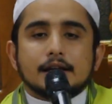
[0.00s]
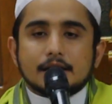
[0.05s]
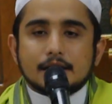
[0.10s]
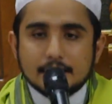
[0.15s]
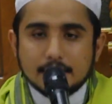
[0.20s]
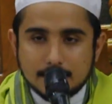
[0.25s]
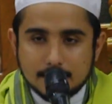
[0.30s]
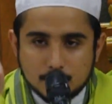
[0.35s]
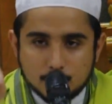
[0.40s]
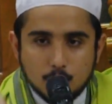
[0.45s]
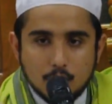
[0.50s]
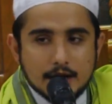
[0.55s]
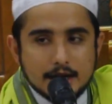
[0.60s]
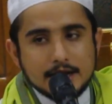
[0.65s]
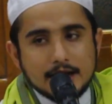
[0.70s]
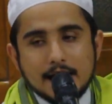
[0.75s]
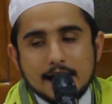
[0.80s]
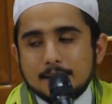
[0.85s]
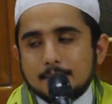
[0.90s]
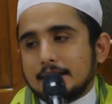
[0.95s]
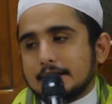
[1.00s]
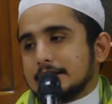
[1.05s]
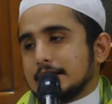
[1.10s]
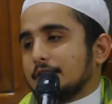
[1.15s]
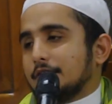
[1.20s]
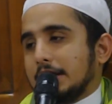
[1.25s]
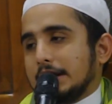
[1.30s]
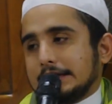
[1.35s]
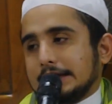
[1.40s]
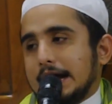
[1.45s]
kecuali dengan baca
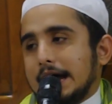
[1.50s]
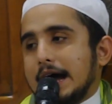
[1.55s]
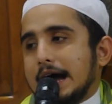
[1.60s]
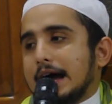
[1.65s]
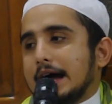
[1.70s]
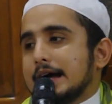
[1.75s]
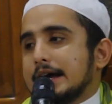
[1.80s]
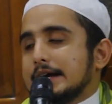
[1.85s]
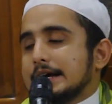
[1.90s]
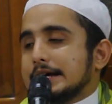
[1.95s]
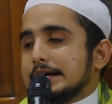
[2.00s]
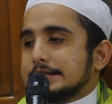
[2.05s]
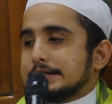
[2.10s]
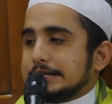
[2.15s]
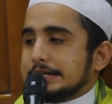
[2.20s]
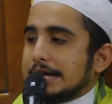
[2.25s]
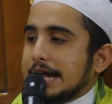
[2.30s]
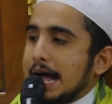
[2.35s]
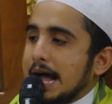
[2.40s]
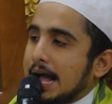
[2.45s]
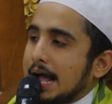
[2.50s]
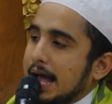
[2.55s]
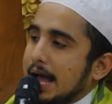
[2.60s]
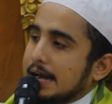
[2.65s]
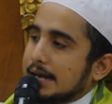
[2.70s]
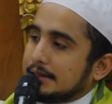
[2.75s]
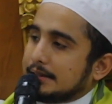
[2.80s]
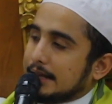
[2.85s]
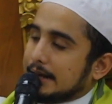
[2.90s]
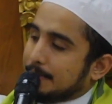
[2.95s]
fatihah
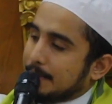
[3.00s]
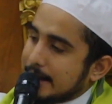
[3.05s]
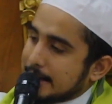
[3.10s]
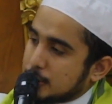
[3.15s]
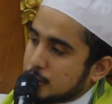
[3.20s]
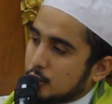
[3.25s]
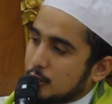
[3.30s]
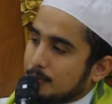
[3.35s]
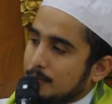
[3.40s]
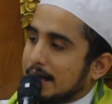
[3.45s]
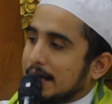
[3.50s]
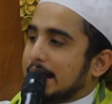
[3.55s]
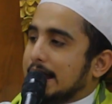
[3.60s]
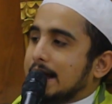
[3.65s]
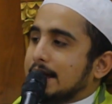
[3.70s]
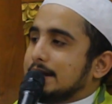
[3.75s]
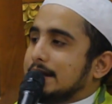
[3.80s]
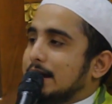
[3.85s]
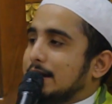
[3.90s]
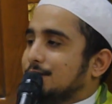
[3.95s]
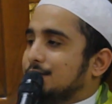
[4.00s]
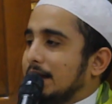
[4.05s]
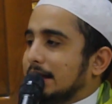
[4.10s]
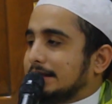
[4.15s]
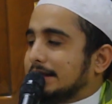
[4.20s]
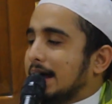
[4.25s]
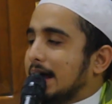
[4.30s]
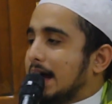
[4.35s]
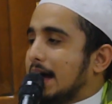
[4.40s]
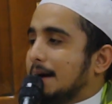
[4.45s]
sedangkan termasuk bagian dari
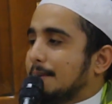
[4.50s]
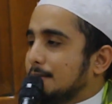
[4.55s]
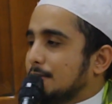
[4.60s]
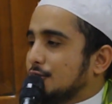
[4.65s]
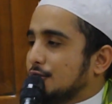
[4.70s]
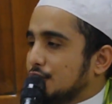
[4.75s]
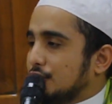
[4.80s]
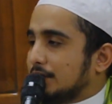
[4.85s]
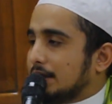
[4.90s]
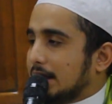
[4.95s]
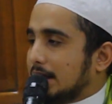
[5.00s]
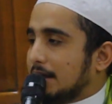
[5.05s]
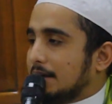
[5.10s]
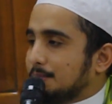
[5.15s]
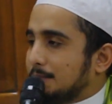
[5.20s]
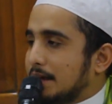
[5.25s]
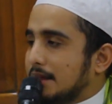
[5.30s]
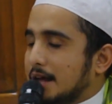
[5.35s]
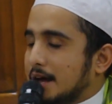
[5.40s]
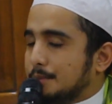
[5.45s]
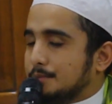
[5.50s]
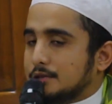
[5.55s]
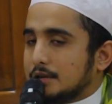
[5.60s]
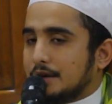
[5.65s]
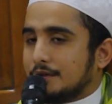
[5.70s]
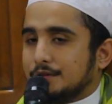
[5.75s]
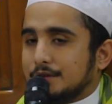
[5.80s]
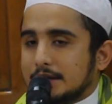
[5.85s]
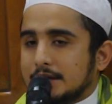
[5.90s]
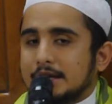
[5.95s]
fatihah menurut madhab
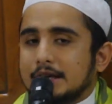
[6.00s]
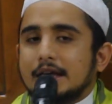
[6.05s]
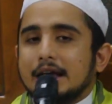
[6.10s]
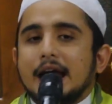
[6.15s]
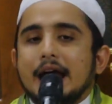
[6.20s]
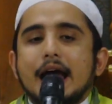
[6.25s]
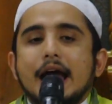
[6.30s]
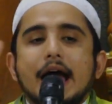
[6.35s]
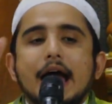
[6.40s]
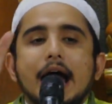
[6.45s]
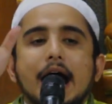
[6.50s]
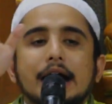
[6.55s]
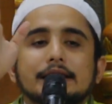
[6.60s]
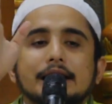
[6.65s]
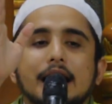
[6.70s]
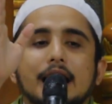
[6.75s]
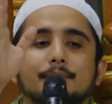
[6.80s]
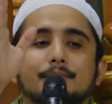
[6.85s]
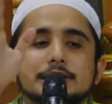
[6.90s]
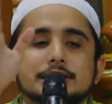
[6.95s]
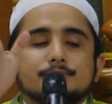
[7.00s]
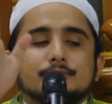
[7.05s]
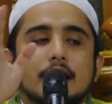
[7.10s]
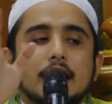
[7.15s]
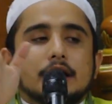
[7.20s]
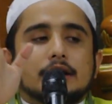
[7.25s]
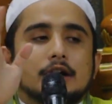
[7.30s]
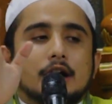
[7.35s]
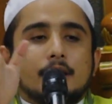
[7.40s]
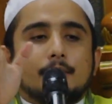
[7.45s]
syafi'i adalah
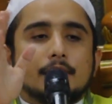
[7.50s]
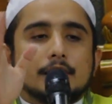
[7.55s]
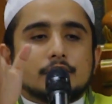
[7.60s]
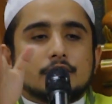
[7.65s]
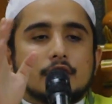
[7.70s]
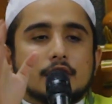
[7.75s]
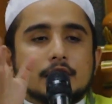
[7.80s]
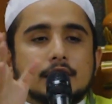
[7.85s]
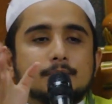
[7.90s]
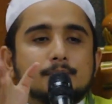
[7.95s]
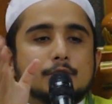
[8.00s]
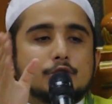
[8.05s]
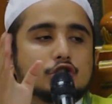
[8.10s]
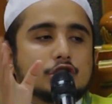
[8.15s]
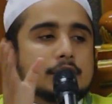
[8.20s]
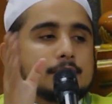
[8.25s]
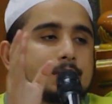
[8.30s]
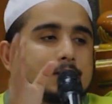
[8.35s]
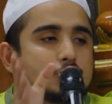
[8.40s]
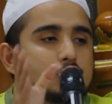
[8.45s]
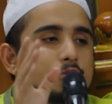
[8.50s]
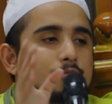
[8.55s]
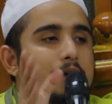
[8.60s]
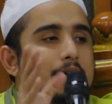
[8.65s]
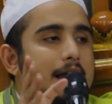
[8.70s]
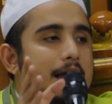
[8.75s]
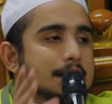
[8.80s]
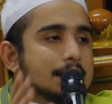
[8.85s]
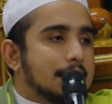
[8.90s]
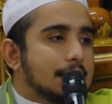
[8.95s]
Bismillahirrahmanirrahim. Itu termasuk
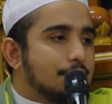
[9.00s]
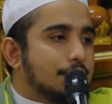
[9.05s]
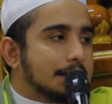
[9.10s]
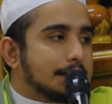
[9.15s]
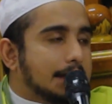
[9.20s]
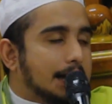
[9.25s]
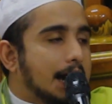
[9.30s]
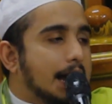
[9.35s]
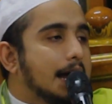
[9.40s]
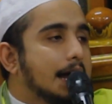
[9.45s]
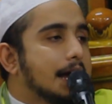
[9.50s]
bagian dari Fatihah.